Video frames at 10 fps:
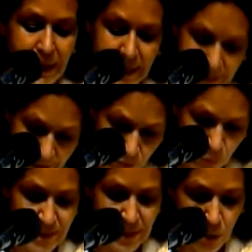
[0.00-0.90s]
El
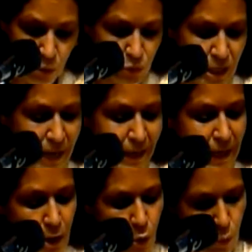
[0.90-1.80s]
reto es
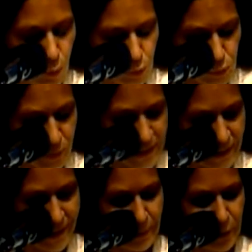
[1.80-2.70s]
encontrar el justo
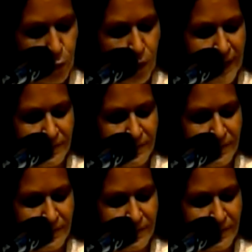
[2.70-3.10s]
equilibrio